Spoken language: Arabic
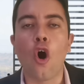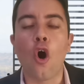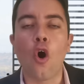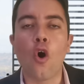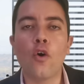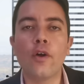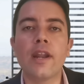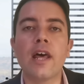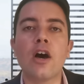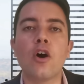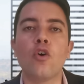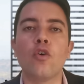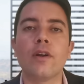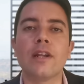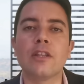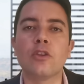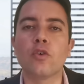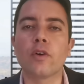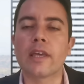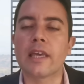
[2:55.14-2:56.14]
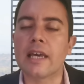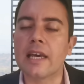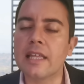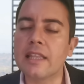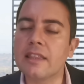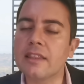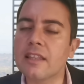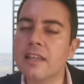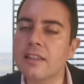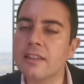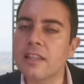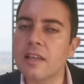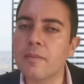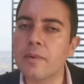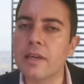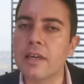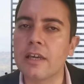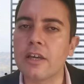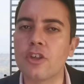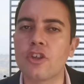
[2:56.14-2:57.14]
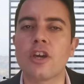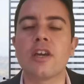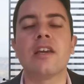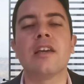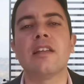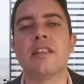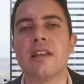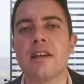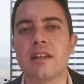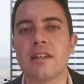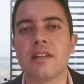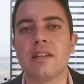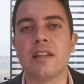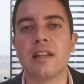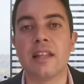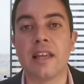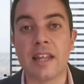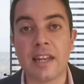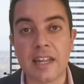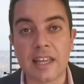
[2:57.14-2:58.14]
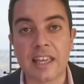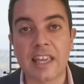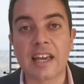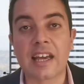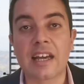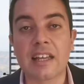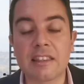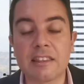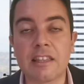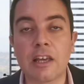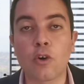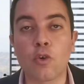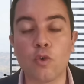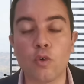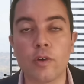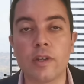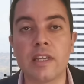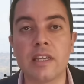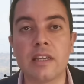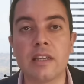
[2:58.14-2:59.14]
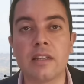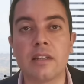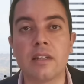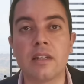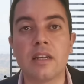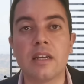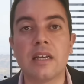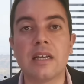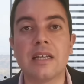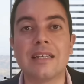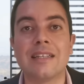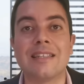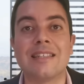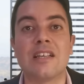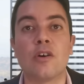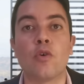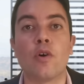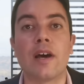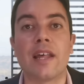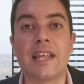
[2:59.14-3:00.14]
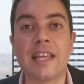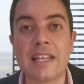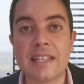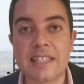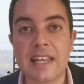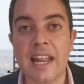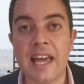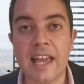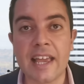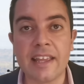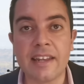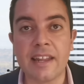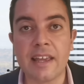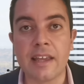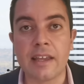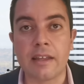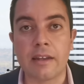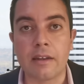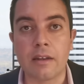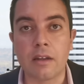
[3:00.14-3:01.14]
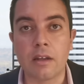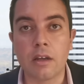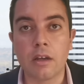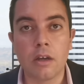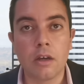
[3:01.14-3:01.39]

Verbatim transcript: هنا أريدك أن تنتبهي جيدا لأنك قد تكونين زوهرية العينين